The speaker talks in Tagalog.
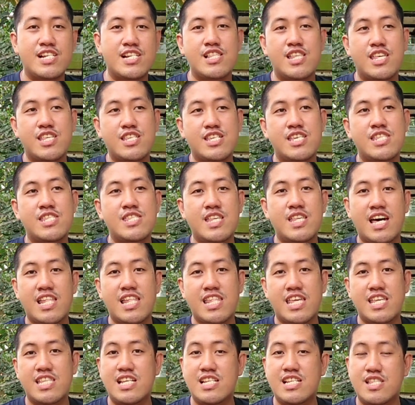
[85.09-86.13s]
Isang
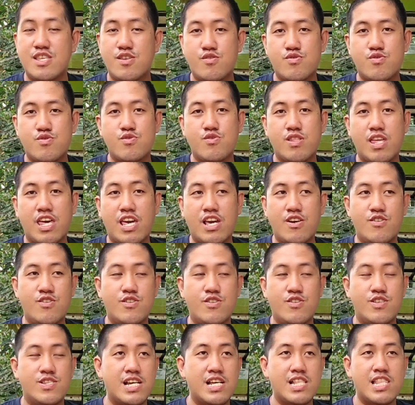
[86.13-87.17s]
legendary na
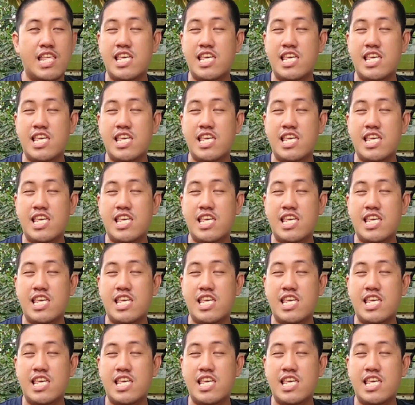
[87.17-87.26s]
handa